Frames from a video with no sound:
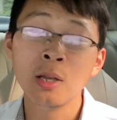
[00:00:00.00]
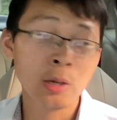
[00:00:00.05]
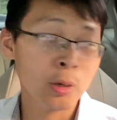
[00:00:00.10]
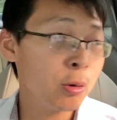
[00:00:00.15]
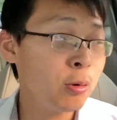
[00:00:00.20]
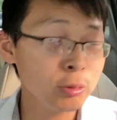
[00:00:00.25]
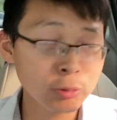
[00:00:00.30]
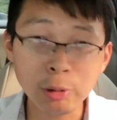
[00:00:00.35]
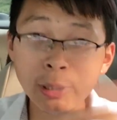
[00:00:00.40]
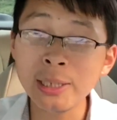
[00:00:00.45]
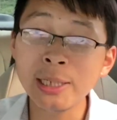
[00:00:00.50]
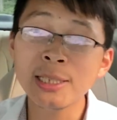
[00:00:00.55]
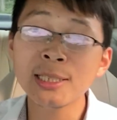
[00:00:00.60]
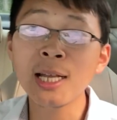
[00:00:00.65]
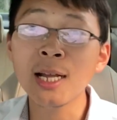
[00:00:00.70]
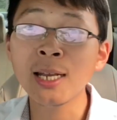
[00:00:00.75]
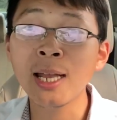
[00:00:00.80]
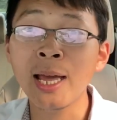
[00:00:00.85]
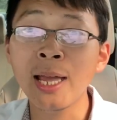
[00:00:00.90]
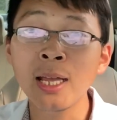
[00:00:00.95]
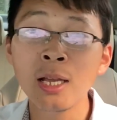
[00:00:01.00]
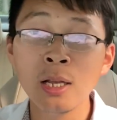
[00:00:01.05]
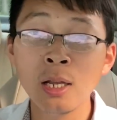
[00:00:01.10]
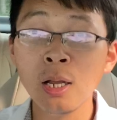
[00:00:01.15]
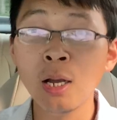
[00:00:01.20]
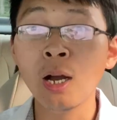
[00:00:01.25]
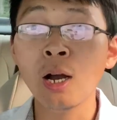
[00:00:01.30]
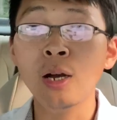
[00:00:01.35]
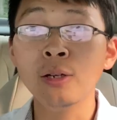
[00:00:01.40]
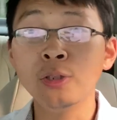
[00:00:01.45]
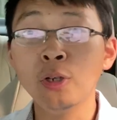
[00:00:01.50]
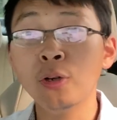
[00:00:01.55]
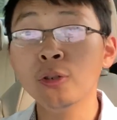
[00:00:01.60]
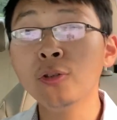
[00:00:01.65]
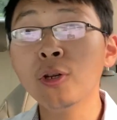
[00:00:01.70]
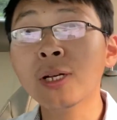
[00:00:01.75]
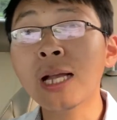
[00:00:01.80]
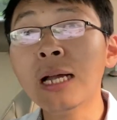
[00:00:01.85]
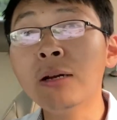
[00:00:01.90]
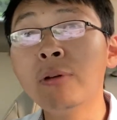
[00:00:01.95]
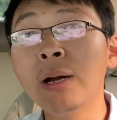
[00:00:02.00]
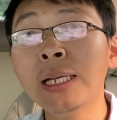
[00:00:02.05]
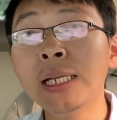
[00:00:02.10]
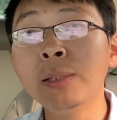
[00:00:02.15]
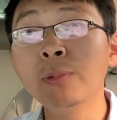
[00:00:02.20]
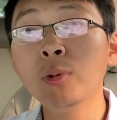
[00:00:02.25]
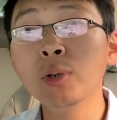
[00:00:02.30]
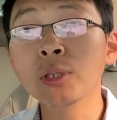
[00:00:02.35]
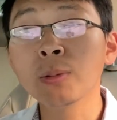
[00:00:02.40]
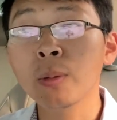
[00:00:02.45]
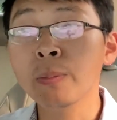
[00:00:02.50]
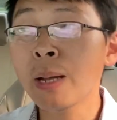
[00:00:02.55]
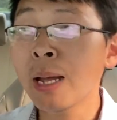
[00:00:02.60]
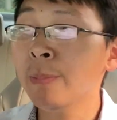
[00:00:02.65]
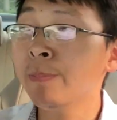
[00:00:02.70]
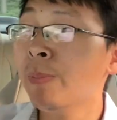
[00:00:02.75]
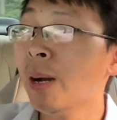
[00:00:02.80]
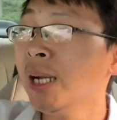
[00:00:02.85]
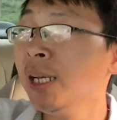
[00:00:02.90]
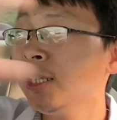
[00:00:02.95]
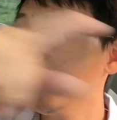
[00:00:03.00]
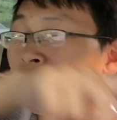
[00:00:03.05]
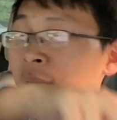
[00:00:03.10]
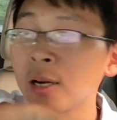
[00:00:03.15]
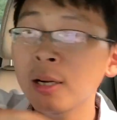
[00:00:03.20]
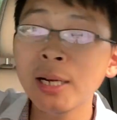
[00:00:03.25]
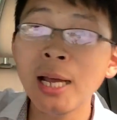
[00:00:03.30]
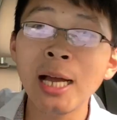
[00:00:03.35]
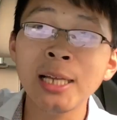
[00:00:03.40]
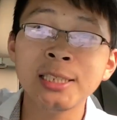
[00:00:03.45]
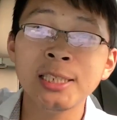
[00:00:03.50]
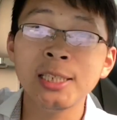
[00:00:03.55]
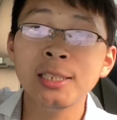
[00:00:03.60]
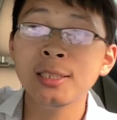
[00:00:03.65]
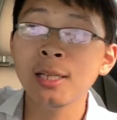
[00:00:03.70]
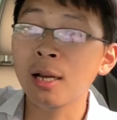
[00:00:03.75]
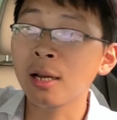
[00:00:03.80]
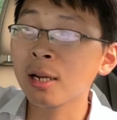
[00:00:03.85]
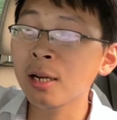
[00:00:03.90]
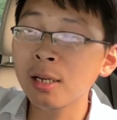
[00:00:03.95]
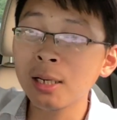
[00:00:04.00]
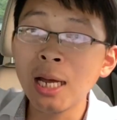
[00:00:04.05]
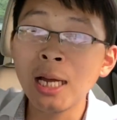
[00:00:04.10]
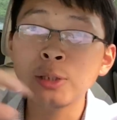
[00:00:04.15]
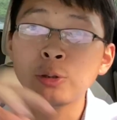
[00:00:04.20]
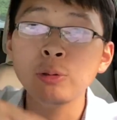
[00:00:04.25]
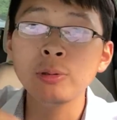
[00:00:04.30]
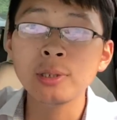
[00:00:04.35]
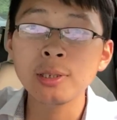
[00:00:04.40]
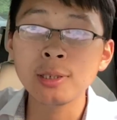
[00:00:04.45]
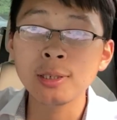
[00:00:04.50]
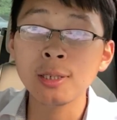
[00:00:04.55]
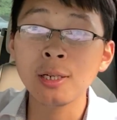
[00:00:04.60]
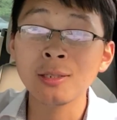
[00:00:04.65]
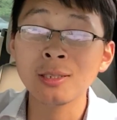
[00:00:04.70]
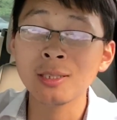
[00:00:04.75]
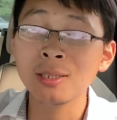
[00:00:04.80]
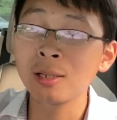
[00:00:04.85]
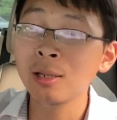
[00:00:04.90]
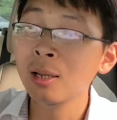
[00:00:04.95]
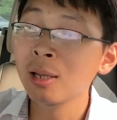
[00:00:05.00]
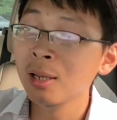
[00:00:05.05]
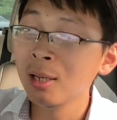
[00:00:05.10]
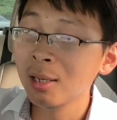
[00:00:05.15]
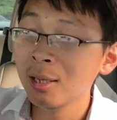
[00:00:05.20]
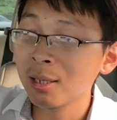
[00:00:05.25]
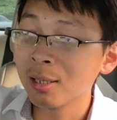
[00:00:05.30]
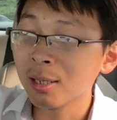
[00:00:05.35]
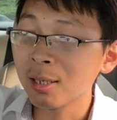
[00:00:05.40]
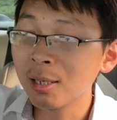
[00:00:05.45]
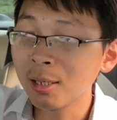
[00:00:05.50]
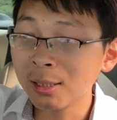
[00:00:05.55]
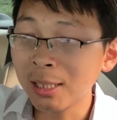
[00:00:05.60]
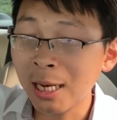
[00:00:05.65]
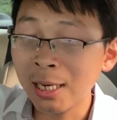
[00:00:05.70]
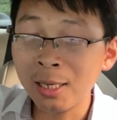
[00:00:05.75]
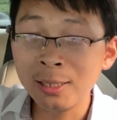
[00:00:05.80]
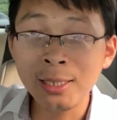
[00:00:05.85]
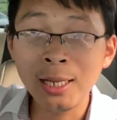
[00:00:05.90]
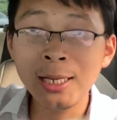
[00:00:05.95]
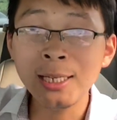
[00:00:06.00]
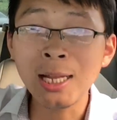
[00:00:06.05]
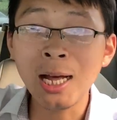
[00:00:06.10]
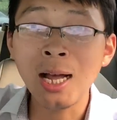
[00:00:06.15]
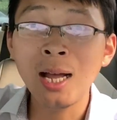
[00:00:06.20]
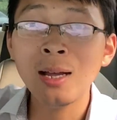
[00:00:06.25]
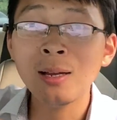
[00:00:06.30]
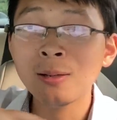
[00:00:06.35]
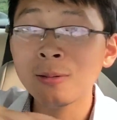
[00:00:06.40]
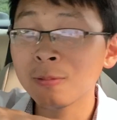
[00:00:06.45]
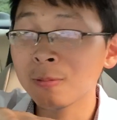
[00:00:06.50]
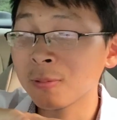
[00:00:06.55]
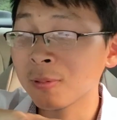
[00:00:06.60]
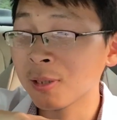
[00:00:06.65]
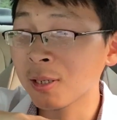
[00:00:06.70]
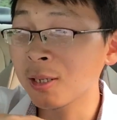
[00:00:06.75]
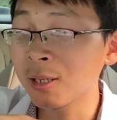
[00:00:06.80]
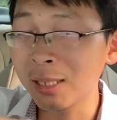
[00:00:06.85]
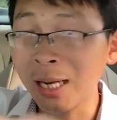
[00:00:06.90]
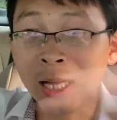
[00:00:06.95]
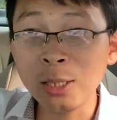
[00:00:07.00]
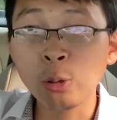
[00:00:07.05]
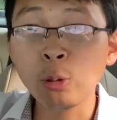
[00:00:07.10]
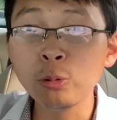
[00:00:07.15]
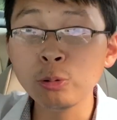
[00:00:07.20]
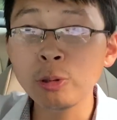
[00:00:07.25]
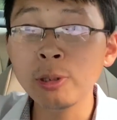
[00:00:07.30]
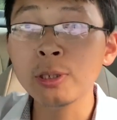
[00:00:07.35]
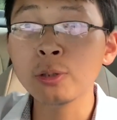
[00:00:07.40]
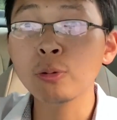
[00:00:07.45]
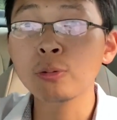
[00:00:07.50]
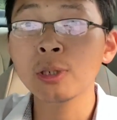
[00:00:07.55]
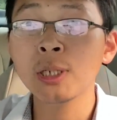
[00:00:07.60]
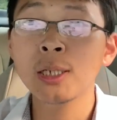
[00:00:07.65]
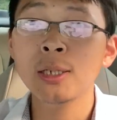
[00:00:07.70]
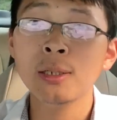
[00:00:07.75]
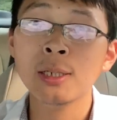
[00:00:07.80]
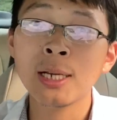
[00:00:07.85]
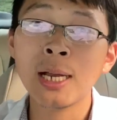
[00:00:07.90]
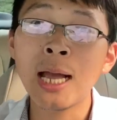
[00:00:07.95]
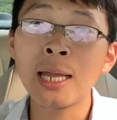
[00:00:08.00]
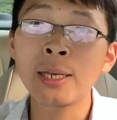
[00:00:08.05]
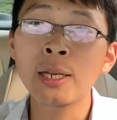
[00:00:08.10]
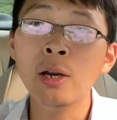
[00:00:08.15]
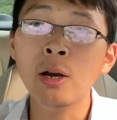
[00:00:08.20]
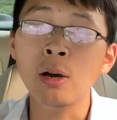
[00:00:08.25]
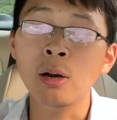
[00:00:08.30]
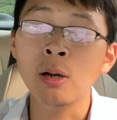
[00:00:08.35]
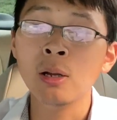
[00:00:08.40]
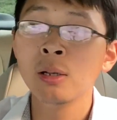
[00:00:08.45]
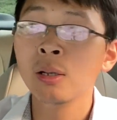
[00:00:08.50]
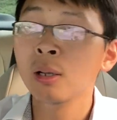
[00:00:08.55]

共军一上来，有人说干完一波怎么办？把你的各大机场、各大军事设施、各大的雷达、各大通讯中心干掉